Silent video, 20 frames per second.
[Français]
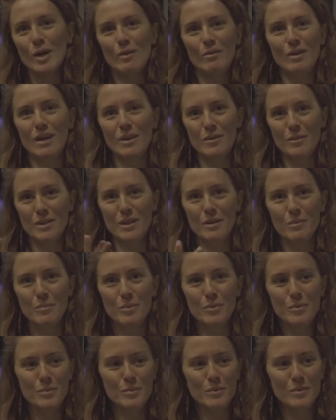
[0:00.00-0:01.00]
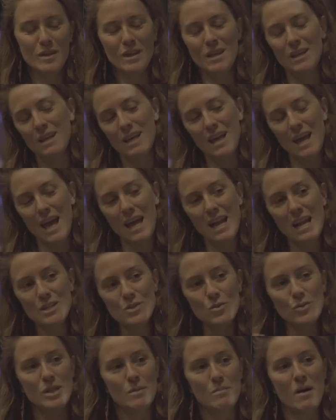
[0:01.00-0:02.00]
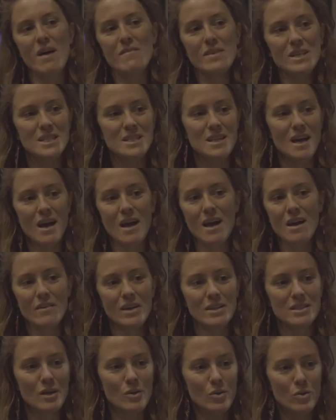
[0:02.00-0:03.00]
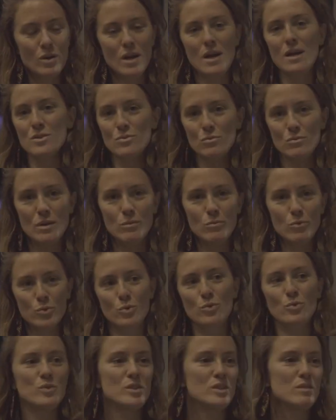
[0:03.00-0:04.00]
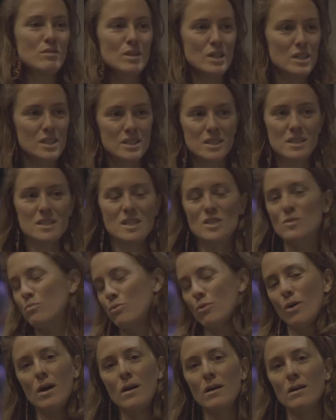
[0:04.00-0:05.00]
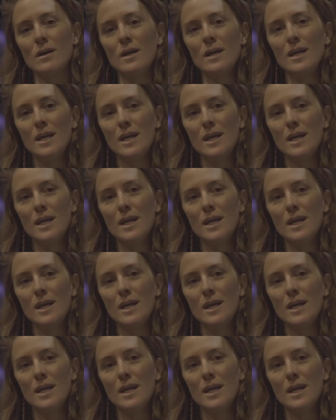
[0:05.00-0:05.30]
Voilà, on est un peu tous. Et elle, elle se débat avec ça, avec sa colère, son amour de vivre et ses espoirs.